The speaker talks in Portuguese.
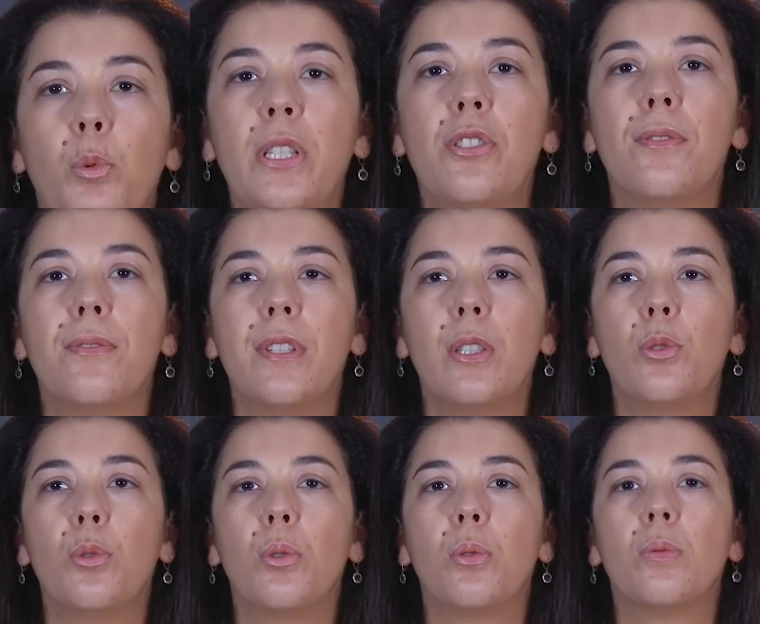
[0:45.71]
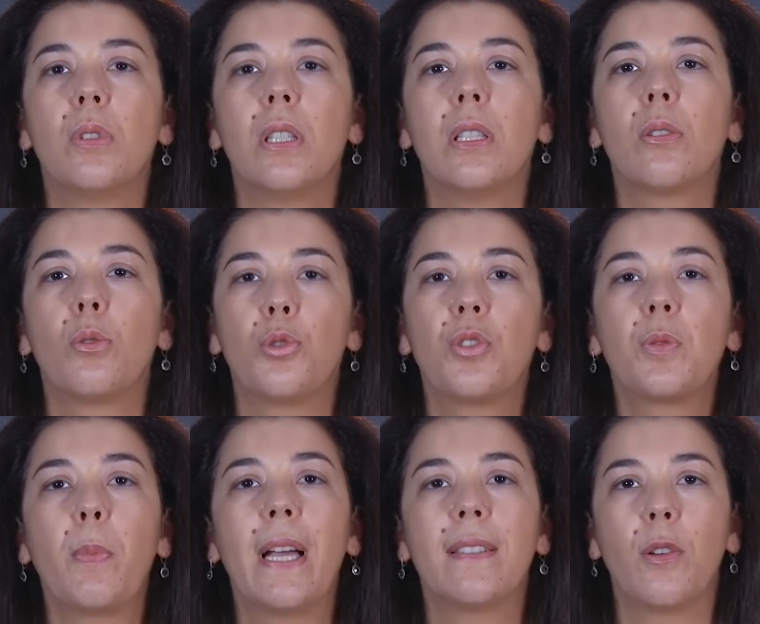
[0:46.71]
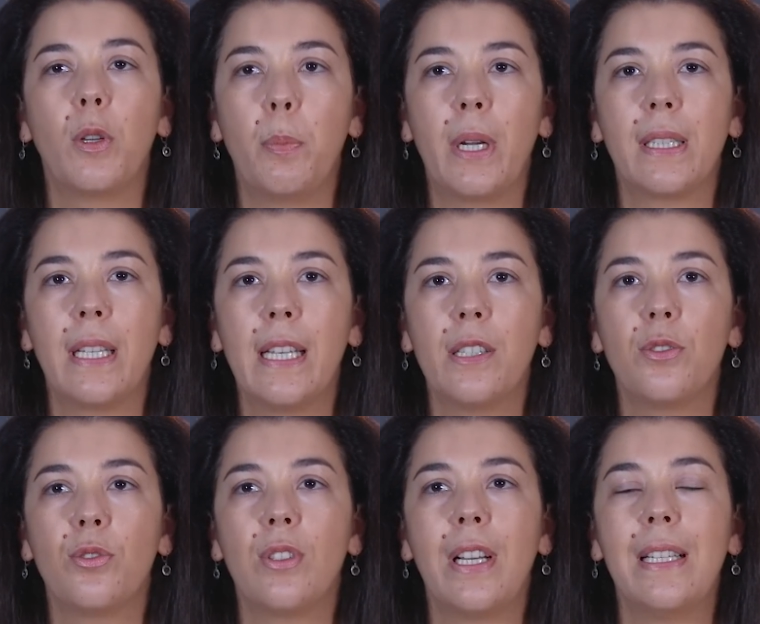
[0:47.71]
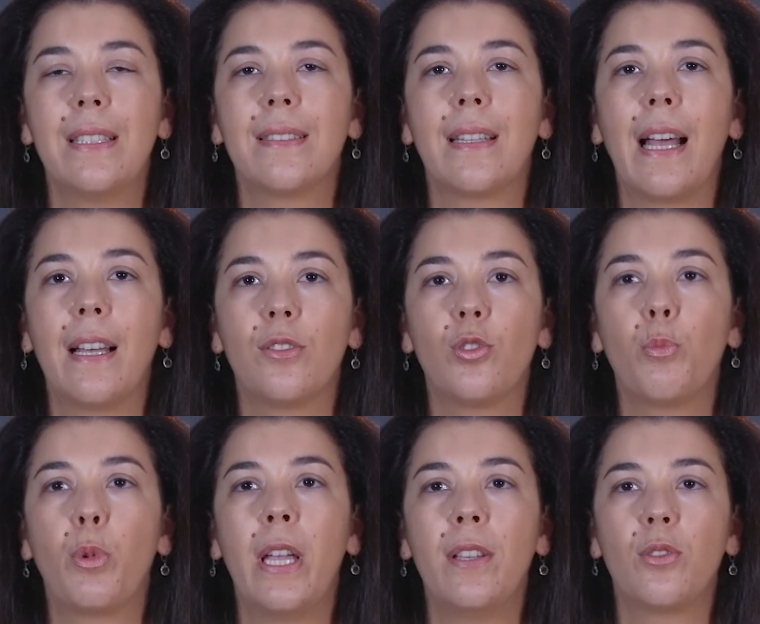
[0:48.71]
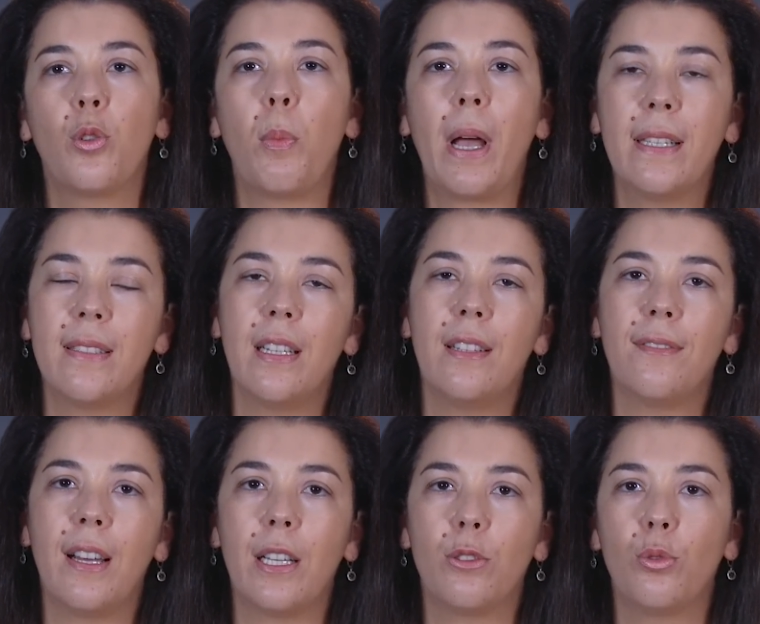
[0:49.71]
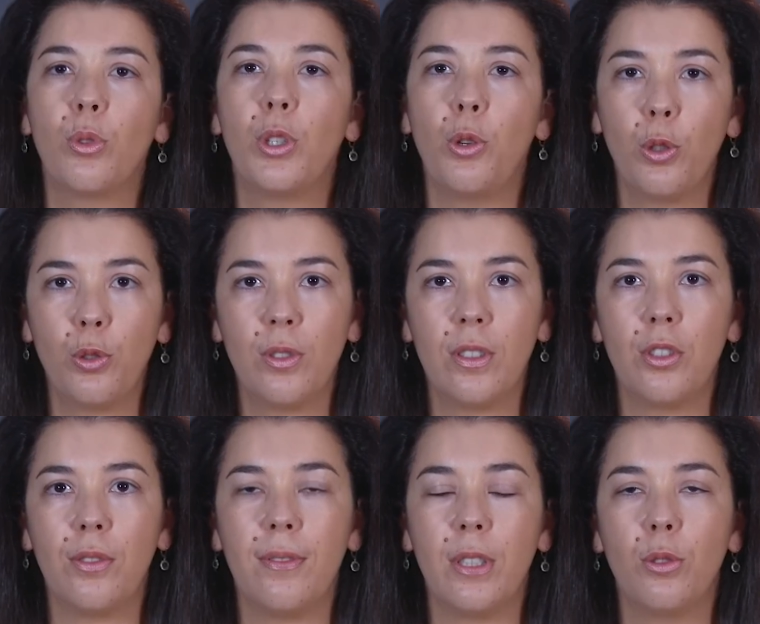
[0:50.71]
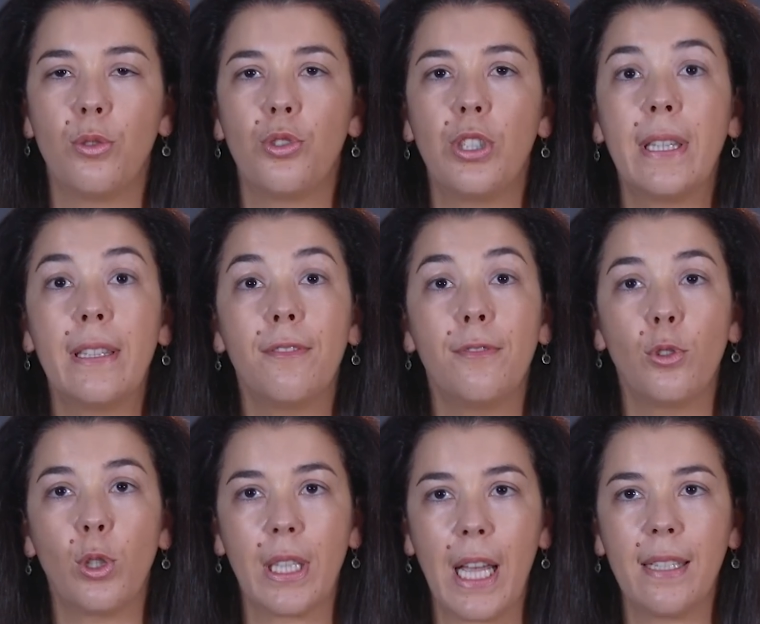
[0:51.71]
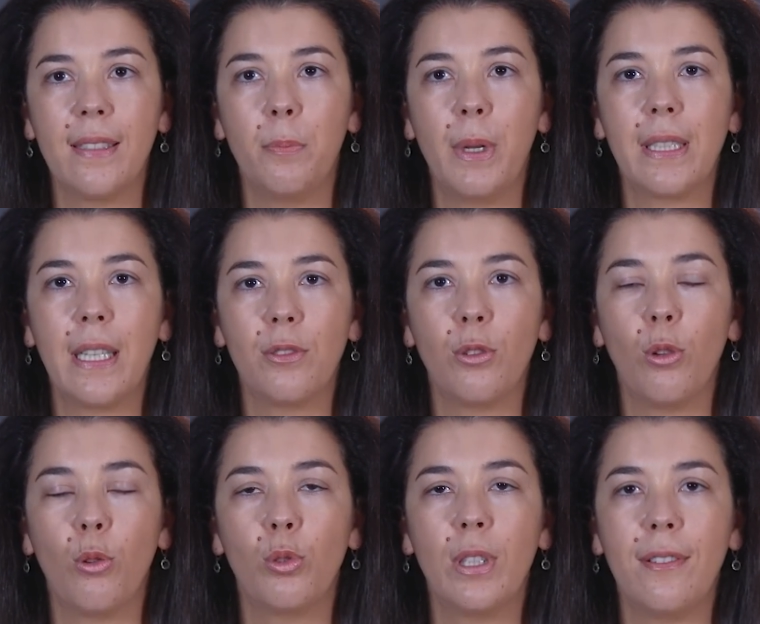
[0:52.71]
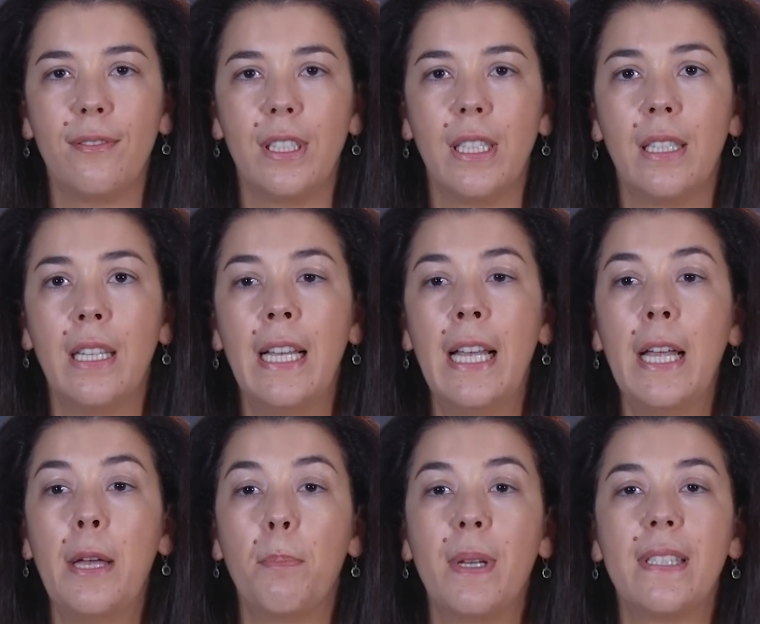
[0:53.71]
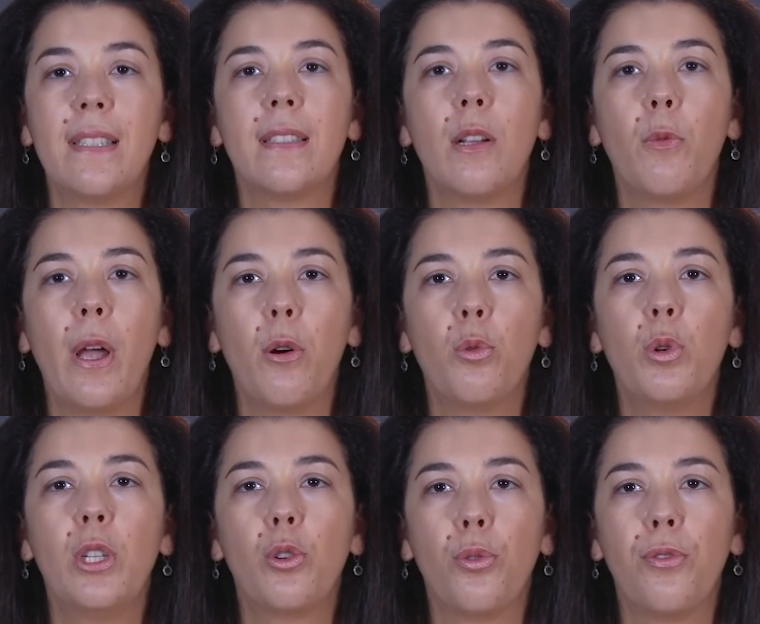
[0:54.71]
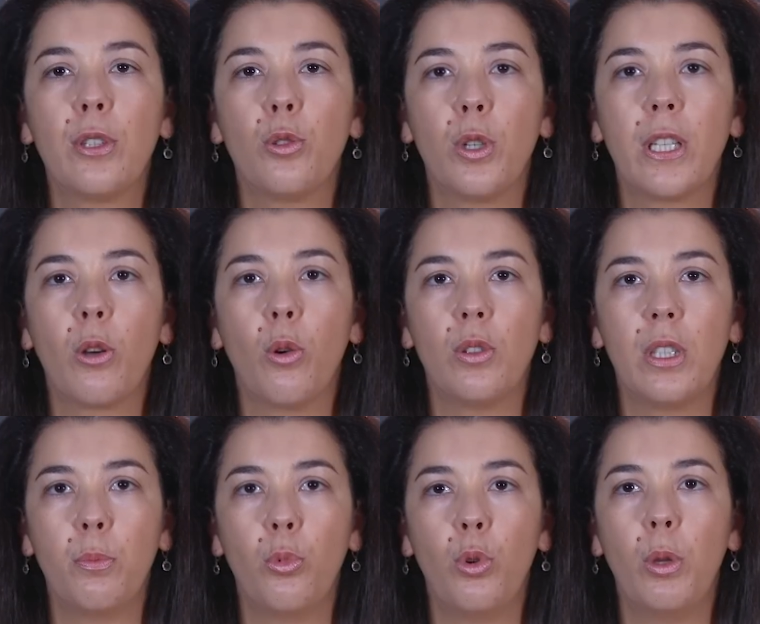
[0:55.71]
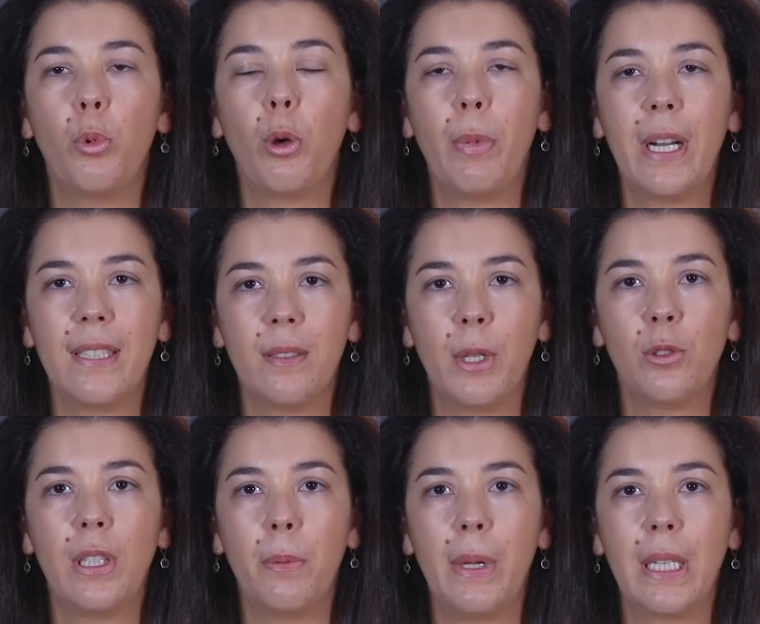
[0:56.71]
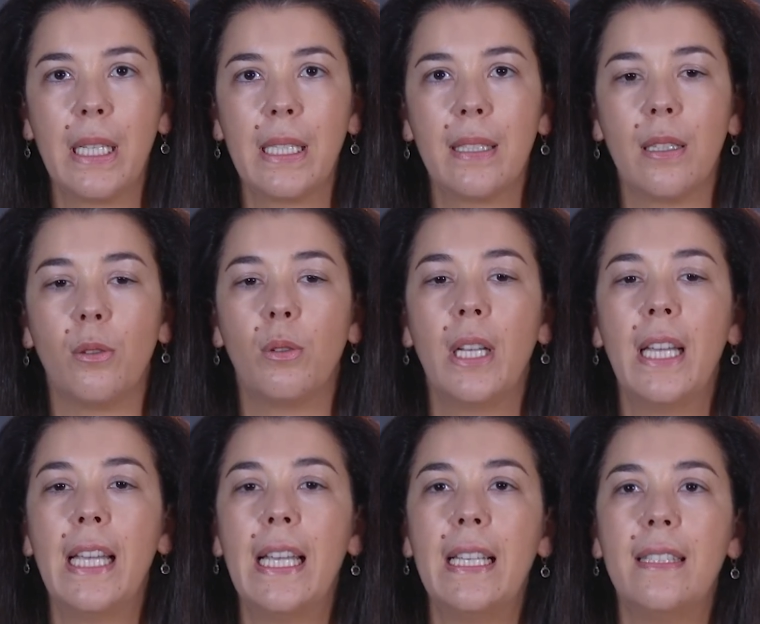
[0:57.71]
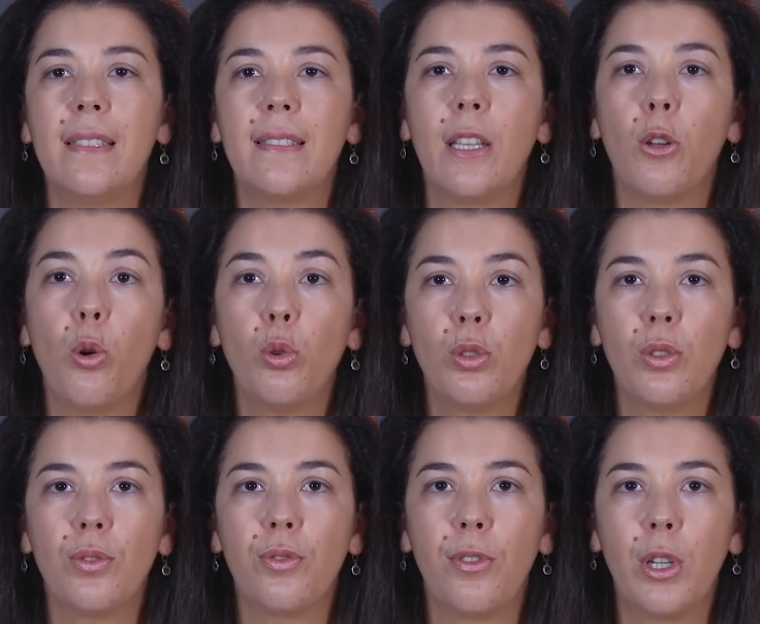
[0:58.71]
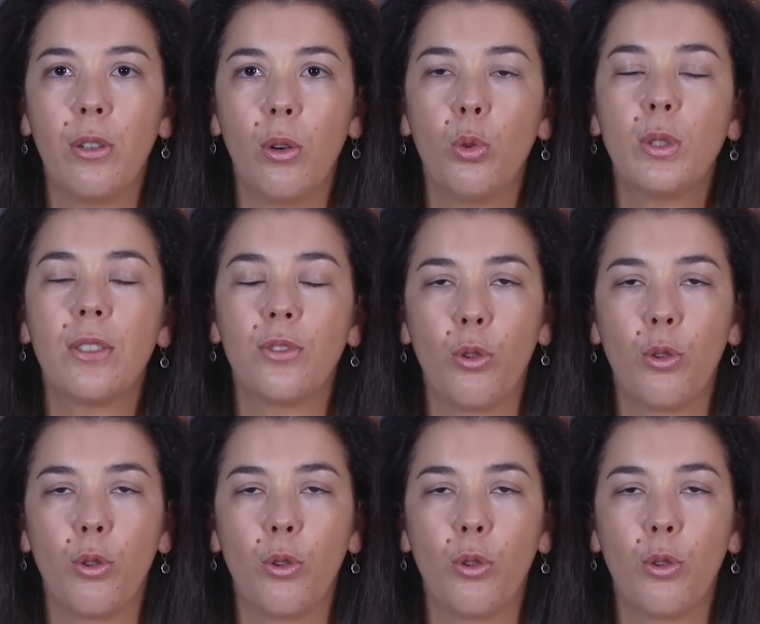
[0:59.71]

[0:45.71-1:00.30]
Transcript: Um indivíduo cujos pais são hipertensos, ele está sob risco mais elevado do que outros indivíduos de tornar-se hipertenso ao longo da vida. Mas esse não é o único fator que contribui para o aparecimento da hipertensão. Existem outros, outras